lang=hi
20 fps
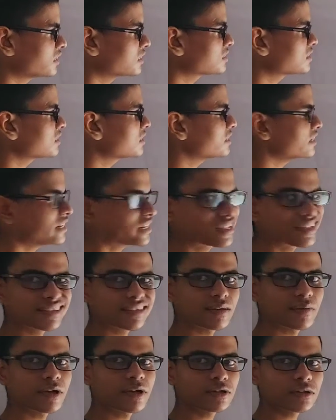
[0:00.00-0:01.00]
जैसे एक्स
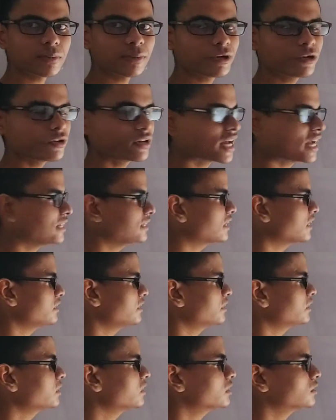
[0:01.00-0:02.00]
की वैल्यू समझ लो नाइन आई
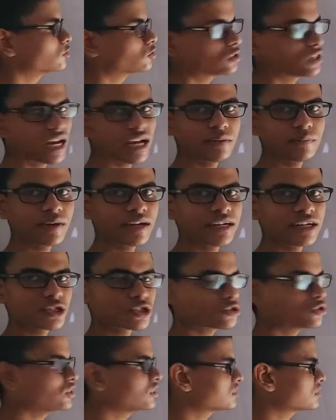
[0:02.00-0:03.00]
है तो नाइन माइनस
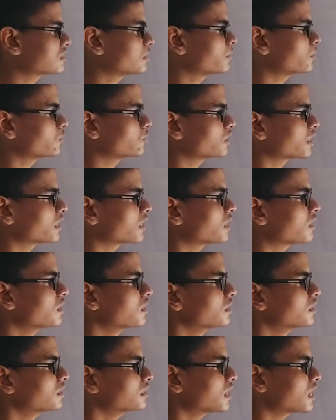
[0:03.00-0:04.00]
टू ये सेवन हो जाएगा
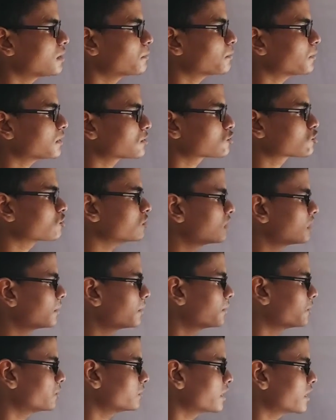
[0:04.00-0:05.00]
ये नाइन प्लस टू
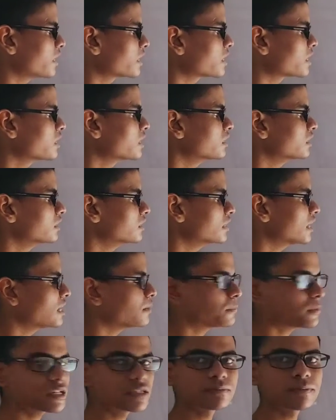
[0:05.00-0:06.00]
इलेवन हो जाएगा ये नाइन
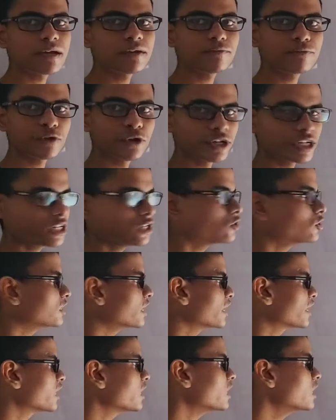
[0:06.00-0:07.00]
प्लस फाइव फोर्टीन हो
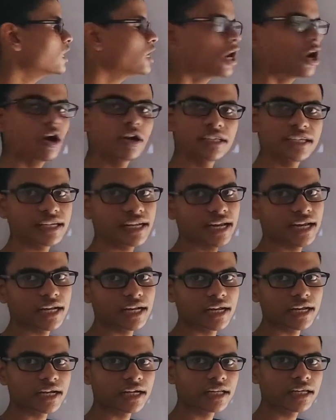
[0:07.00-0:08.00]
जाएगा और ये नाइन
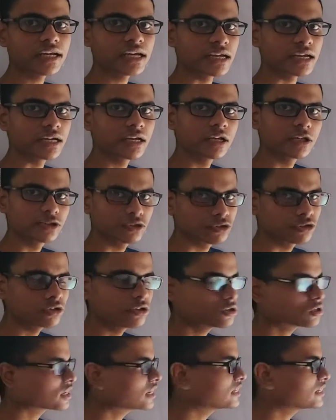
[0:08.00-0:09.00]
रहेगा ठीक है
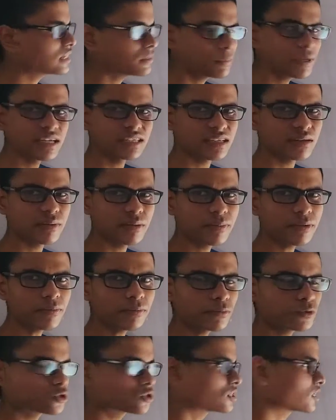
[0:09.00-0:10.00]
तो कहीं कहीं पे ऐसा भी
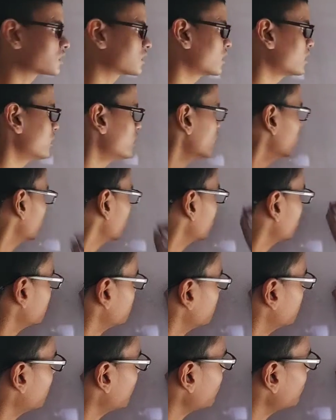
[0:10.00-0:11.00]
पूछ सकता है
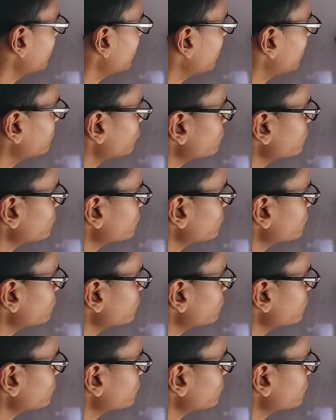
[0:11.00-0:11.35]
फिलहाल यहाँ पे